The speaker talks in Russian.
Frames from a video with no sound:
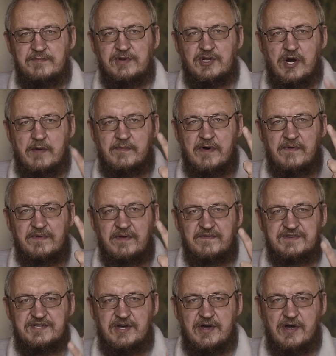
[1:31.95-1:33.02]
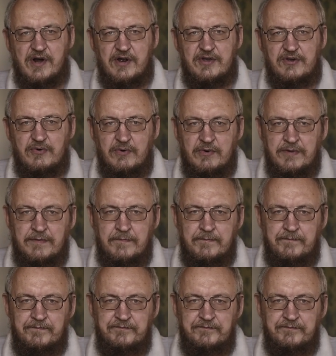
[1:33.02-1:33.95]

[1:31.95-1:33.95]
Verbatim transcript: Петропавловский район,